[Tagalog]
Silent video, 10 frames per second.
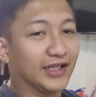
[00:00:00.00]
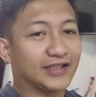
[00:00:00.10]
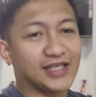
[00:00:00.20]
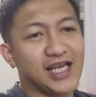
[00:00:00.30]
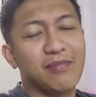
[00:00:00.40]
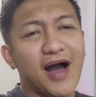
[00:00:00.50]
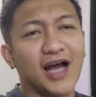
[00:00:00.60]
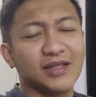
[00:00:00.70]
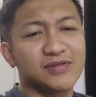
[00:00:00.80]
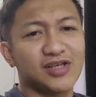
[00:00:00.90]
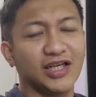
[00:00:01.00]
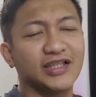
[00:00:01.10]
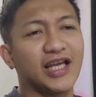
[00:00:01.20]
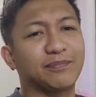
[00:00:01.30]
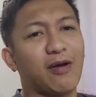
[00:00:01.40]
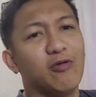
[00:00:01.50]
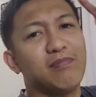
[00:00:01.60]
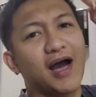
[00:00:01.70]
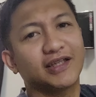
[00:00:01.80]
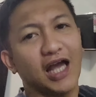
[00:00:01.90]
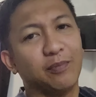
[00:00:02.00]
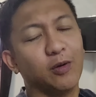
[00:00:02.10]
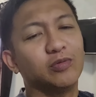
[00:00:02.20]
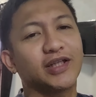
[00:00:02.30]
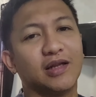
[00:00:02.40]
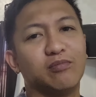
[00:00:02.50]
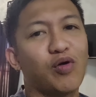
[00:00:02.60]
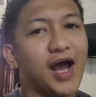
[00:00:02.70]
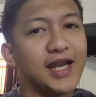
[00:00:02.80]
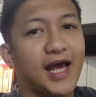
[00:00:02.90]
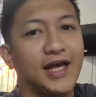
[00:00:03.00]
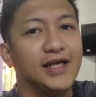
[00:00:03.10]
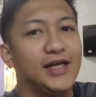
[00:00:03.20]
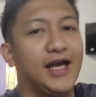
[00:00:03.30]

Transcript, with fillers: Kasi mga Team Solid Ngit pa kung bakit tayo pupunta ng Bukana,